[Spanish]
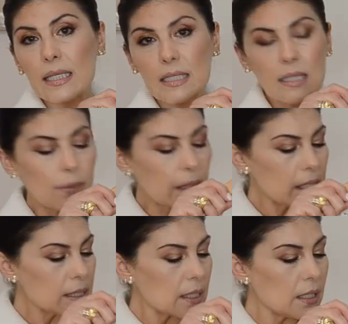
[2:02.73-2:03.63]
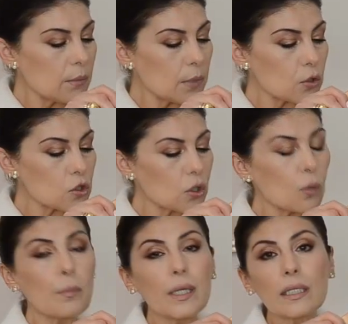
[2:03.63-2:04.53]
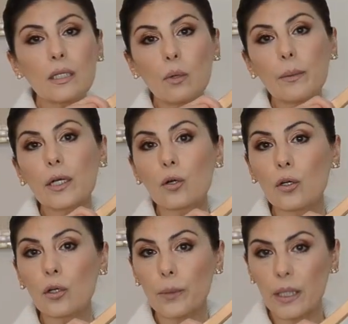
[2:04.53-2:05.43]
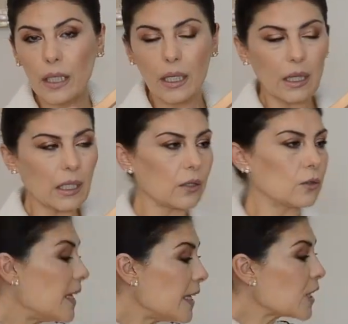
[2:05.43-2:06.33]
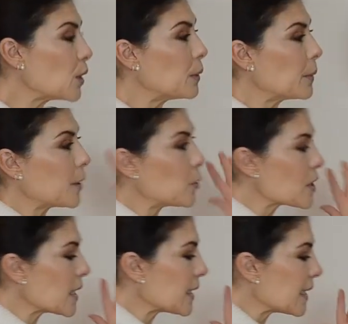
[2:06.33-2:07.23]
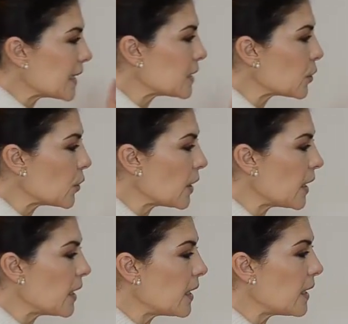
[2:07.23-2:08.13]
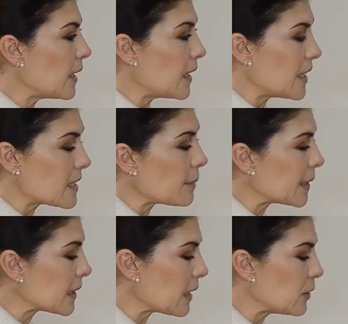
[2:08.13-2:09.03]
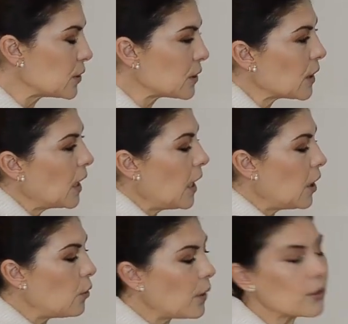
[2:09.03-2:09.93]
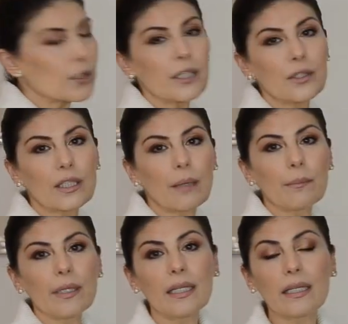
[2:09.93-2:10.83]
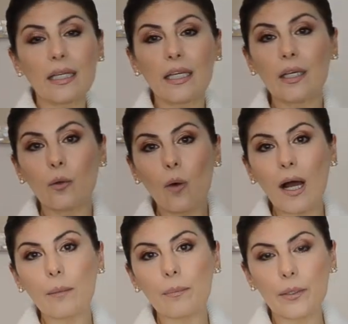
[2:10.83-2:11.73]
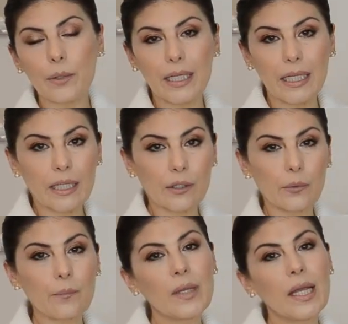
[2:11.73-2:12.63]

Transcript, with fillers: ya sabéis, y me costó 29,95. Y como me gusta tanto eh, este pantalón, lo he cogido también igual pero en negro.